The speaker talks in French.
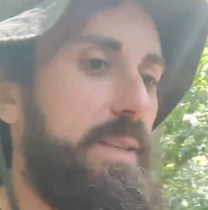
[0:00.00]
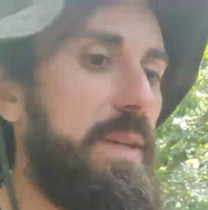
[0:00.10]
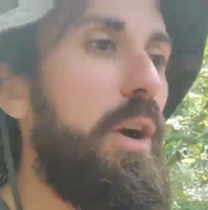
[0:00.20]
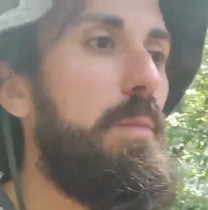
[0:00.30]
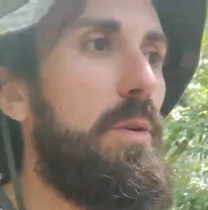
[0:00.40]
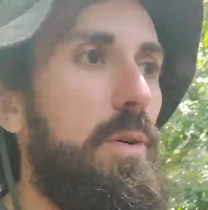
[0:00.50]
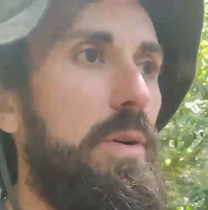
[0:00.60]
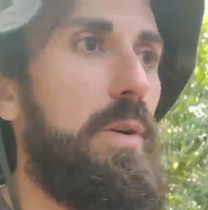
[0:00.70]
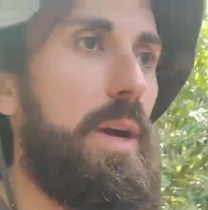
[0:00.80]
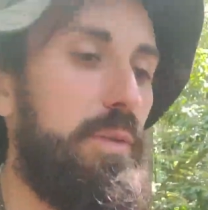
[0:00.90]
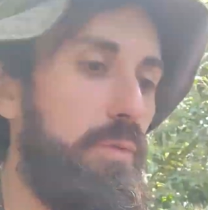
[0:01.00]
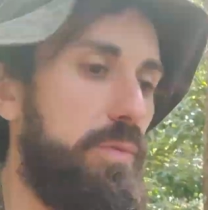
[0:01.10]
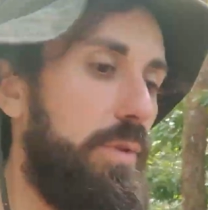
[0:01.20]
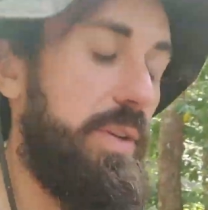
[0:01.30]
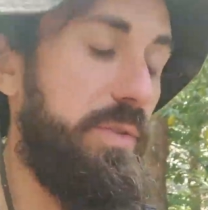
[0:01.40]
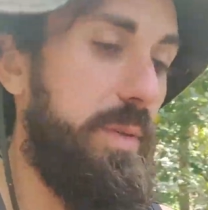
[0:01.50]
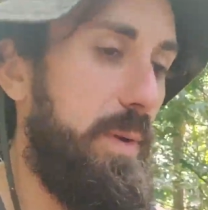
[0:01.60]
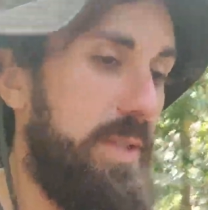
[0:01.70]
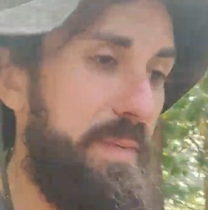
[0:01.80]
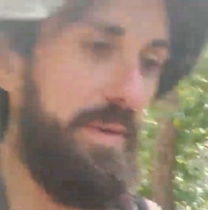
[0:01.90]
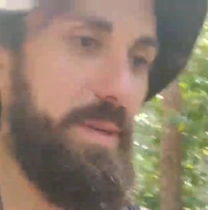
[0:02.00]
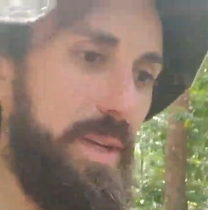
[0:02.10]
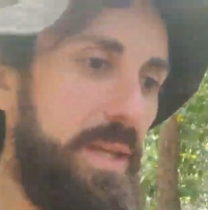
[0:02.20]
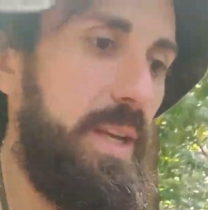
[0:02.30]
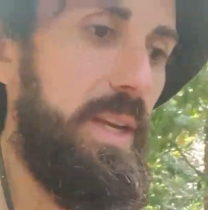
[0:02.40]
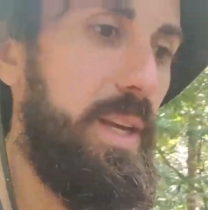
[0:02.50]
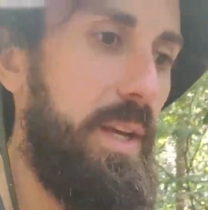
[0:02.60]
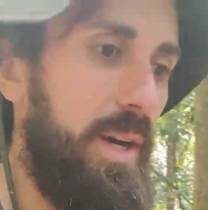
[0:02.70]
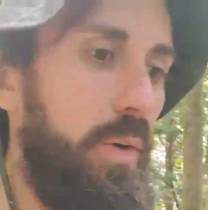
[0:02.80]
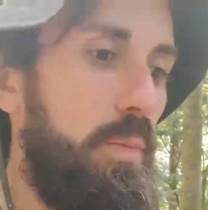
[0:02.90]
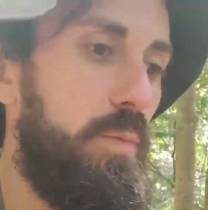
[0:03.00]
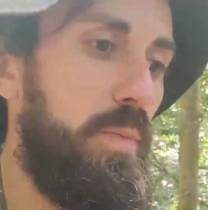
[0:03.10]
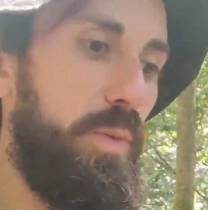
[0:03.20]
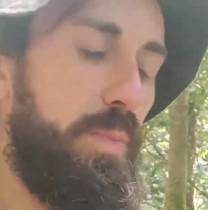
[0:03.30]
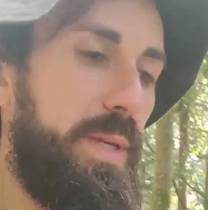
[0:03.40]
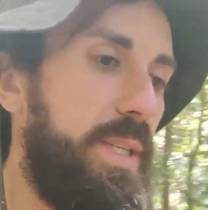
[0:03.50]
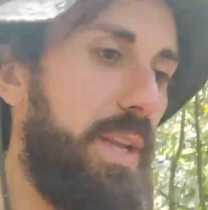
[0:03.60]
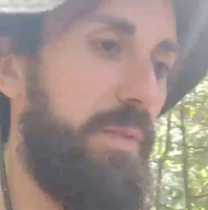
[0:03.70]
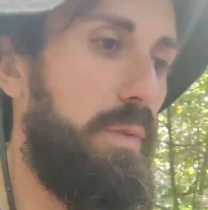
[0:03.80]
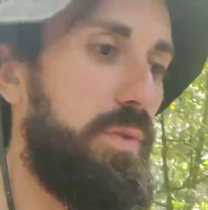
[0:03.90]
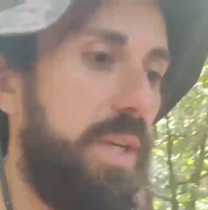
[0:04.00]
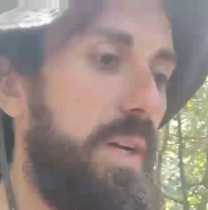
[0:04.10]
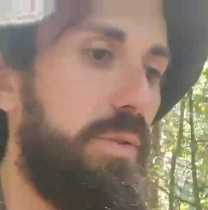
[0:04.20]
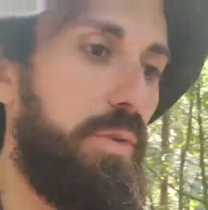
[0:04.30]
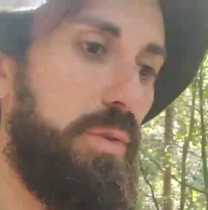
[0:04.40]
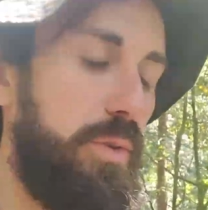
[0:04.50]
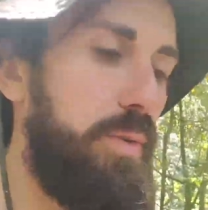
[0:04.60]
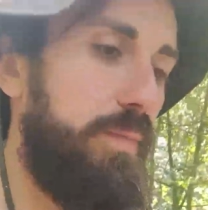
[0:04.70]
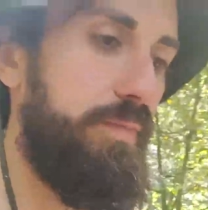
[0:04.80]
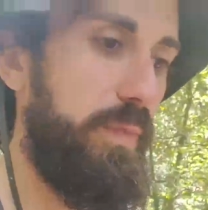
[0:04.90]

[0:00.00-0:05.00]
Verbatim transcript: C'est comme à Irun, oui je vous ai pas dit, mais au moment de passer la frontière entre,